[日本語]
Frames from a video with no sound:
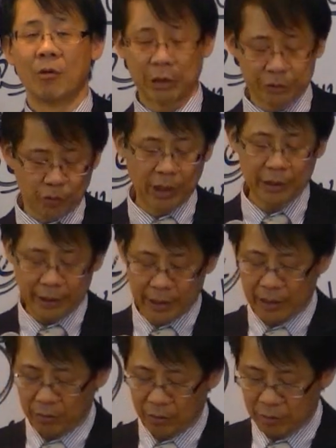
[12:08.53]
私この間
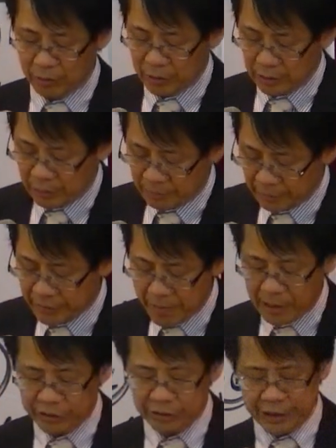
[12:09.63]
ねあの、まあ、
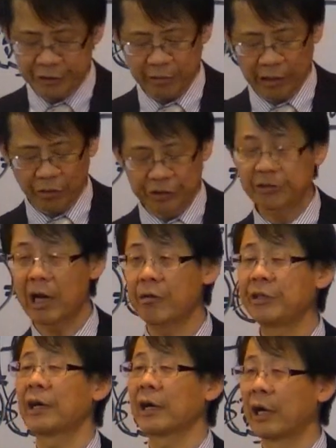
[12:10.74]
年末年始はあの
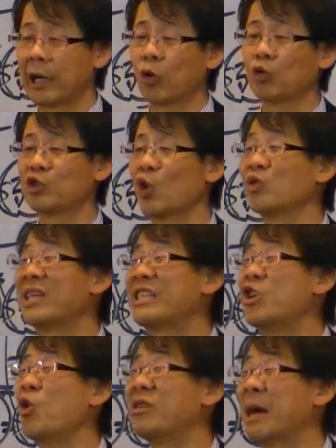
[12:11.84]
イスラエル行ったからね今年おせ
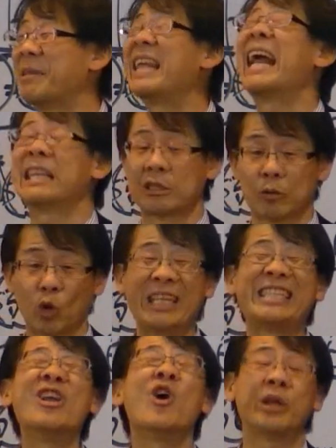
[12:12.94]
ち料理食べてないんですおせ
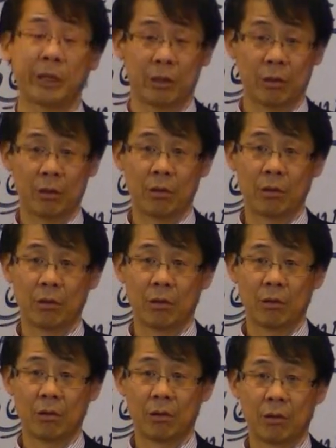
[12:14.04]
ち料理
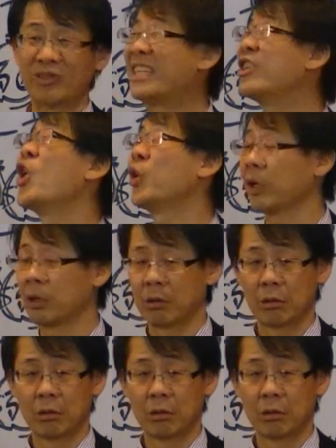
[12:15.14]
おせち料理